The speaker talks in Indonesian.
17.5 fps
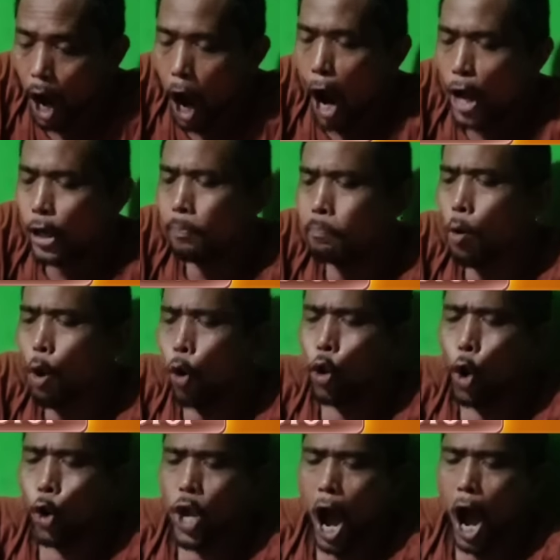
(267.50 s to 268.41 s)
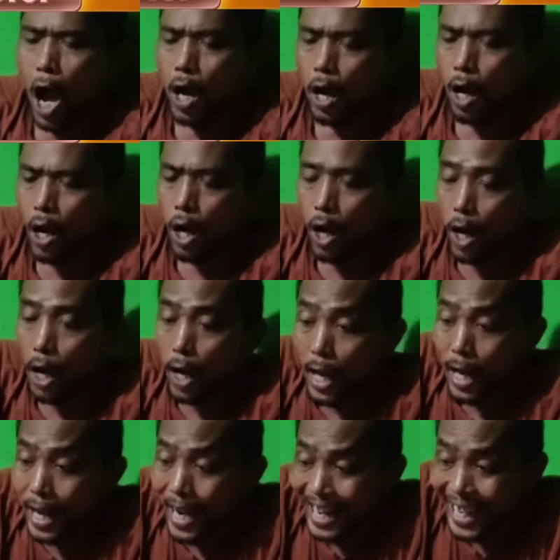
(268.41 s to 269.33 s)
ay bodohnya.
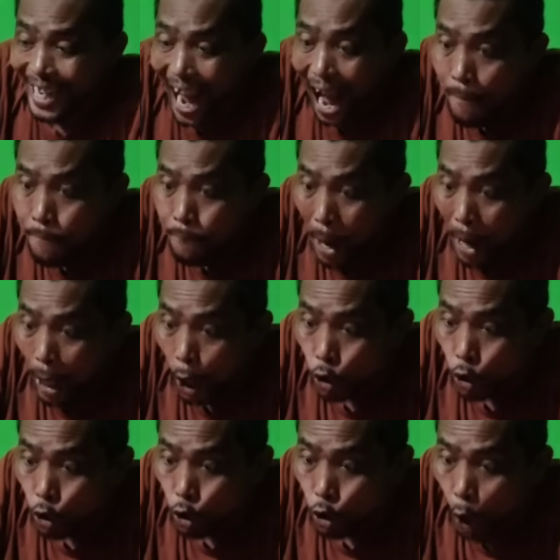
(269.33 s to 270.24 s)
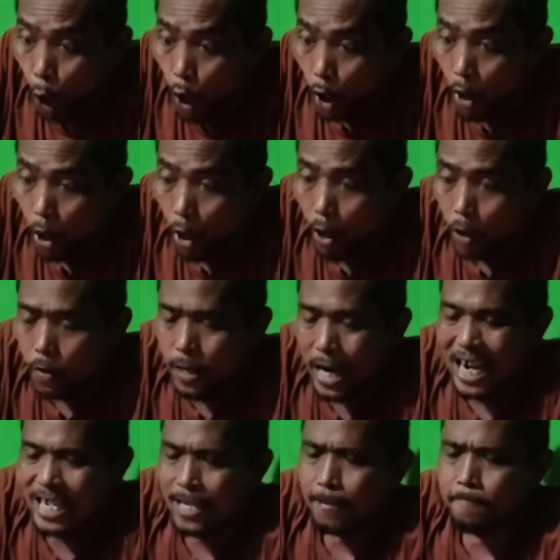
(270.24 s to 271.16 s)
Kapal lontong.
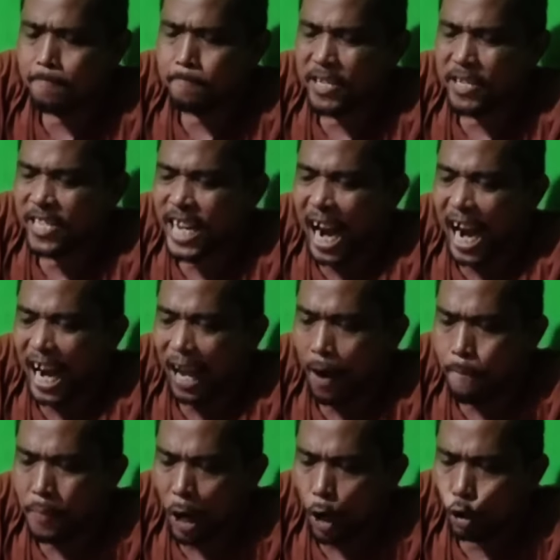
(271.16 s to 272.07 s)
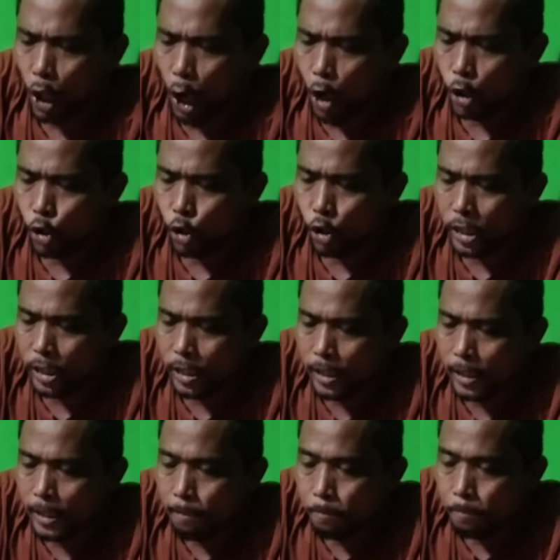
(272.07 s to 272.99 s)
ay pecahlah kepala otak kau itu ya.
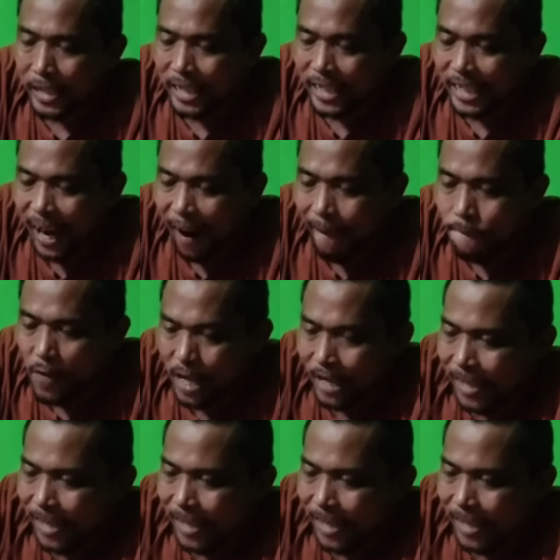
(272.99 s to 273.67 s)
Pecah.